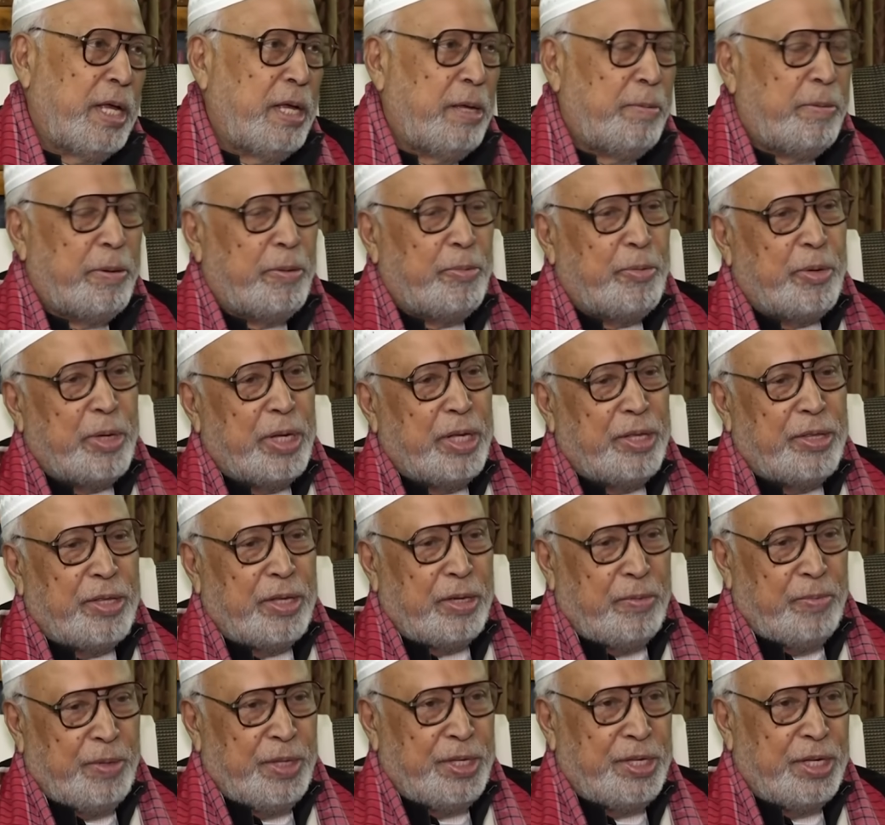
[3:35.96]
এ ব্যাপারে
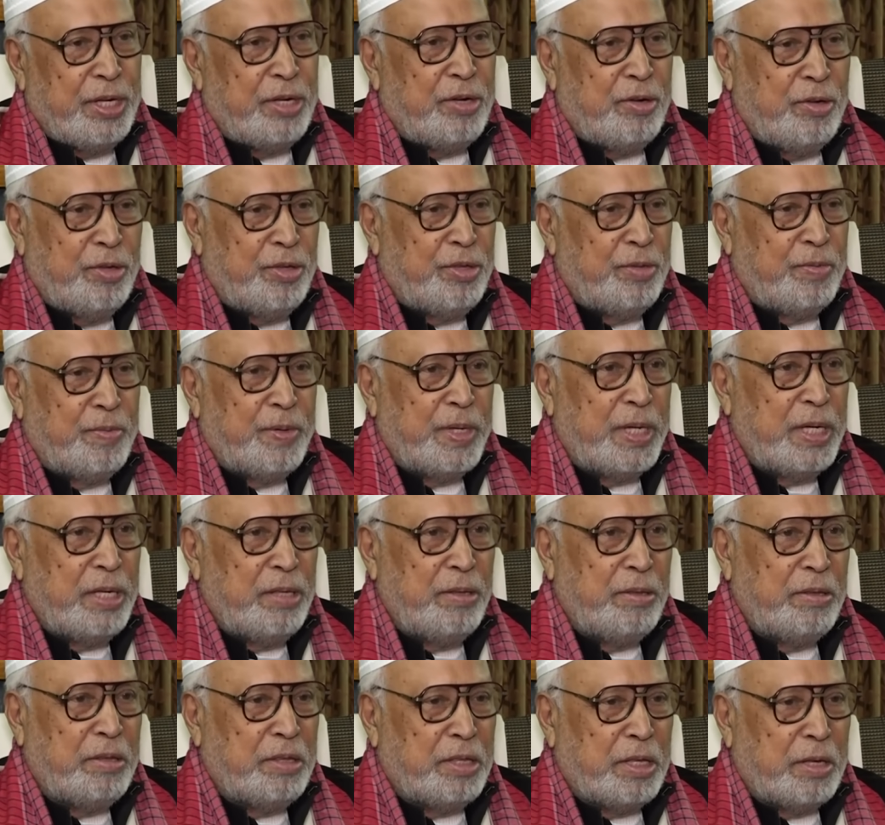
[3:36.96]
তার বিচার হতে পারে
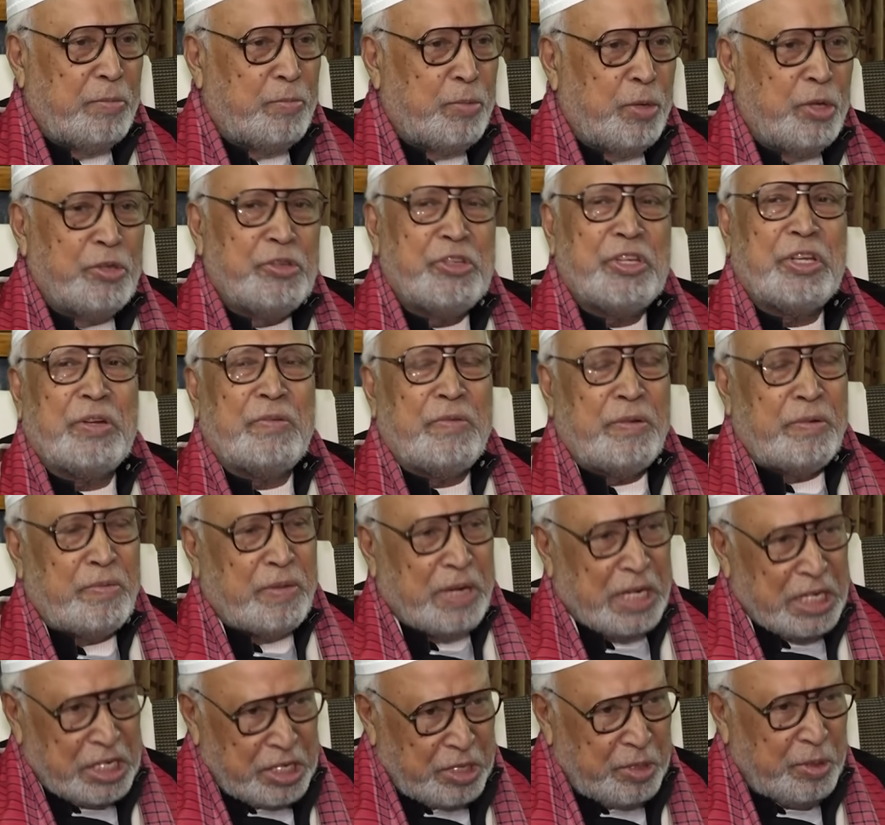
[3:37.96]
তার পঞ্চাশবার
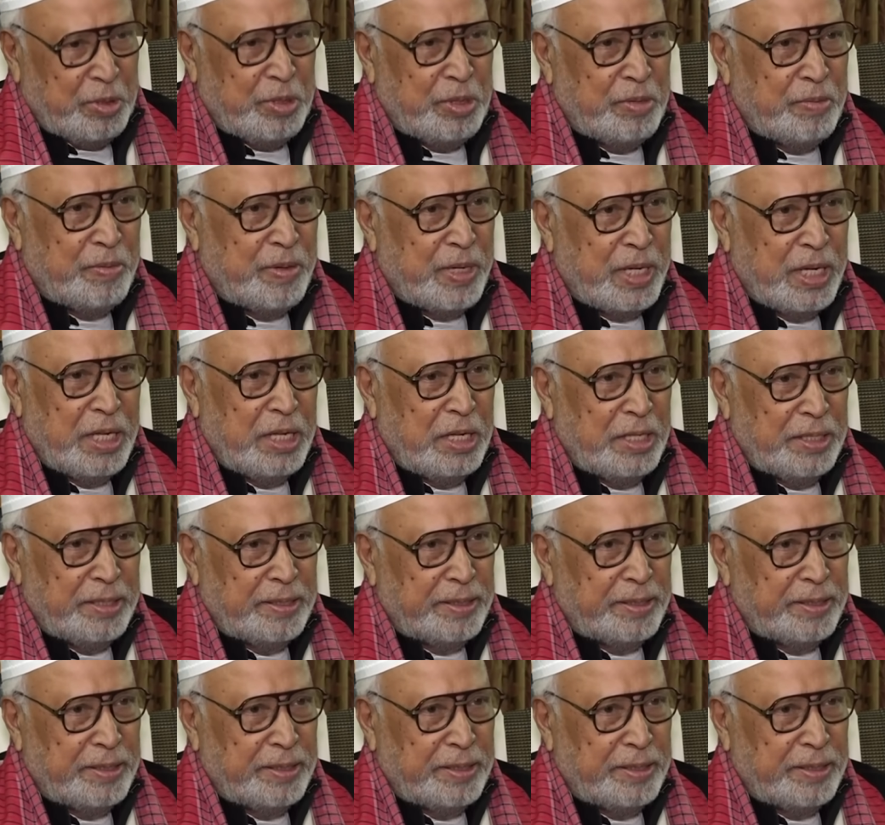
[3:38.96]
ফাঁসি হইতে পারে